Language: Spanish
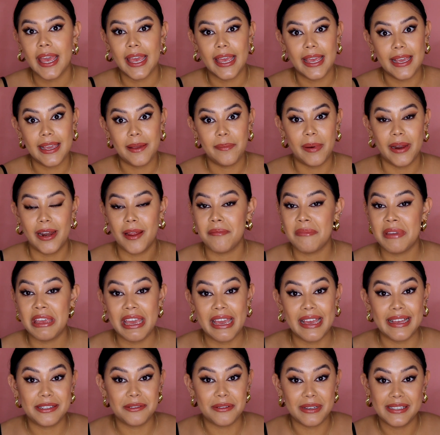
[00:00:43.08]
Y para mí
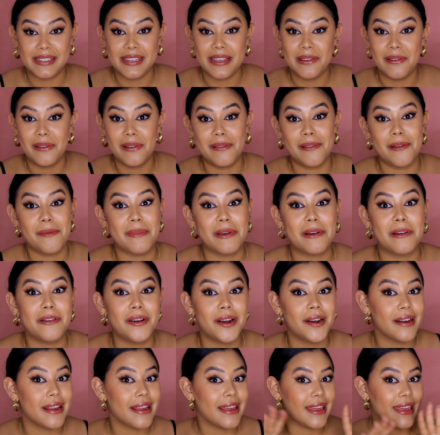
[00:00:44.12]
eso ha sido lo
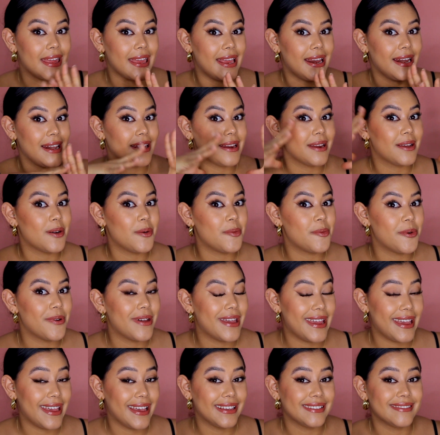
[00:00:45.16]
mejor en cómo
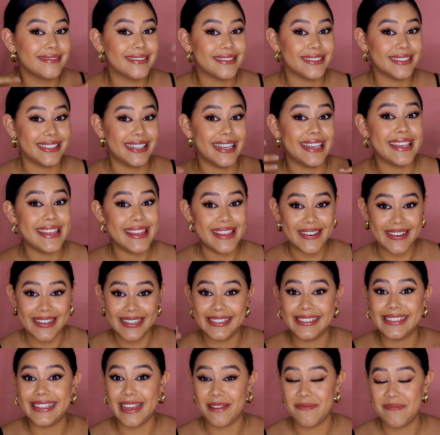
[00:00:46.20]
he conseguido
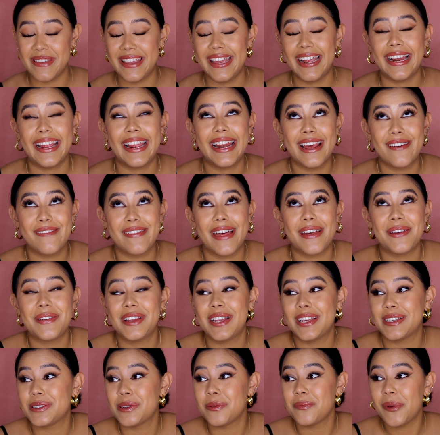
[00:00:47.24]
esta piel que la verdad
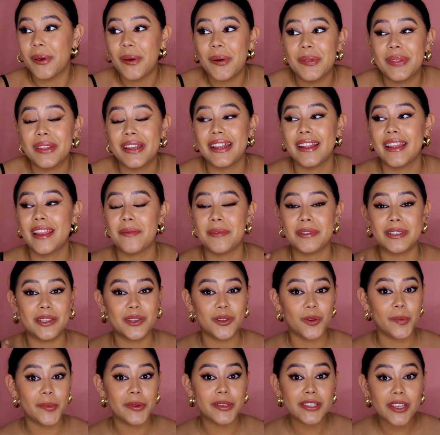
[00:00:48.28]
ahorita estoy muy contenta, me
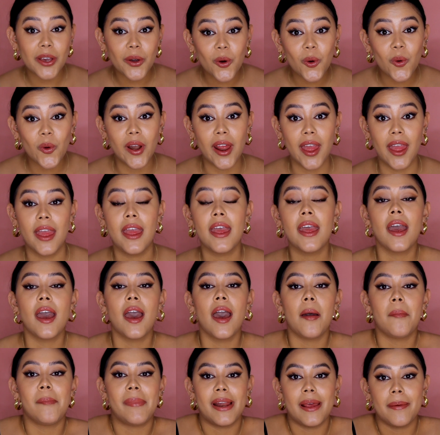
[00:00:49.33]
siento muy segura.
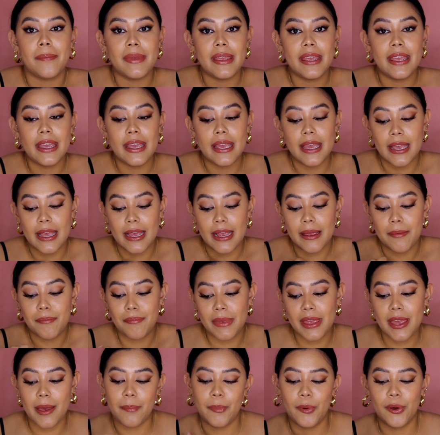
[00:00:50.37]
Para mí,
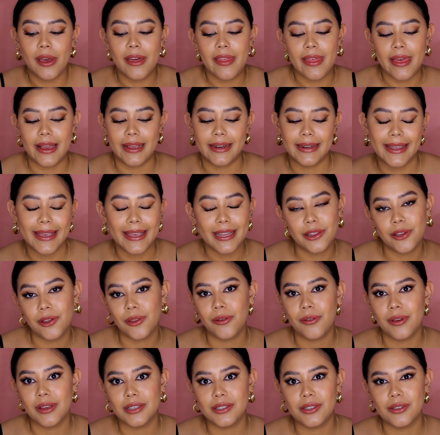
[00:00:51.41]
mi época de acné y
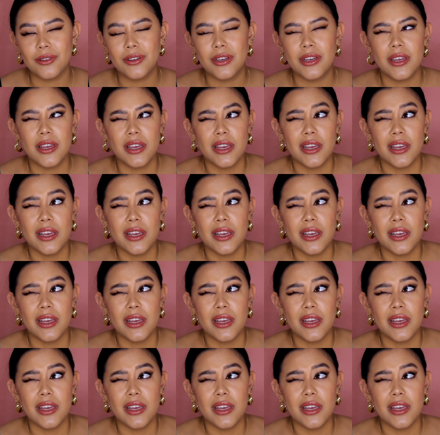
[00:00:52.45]
todo eso,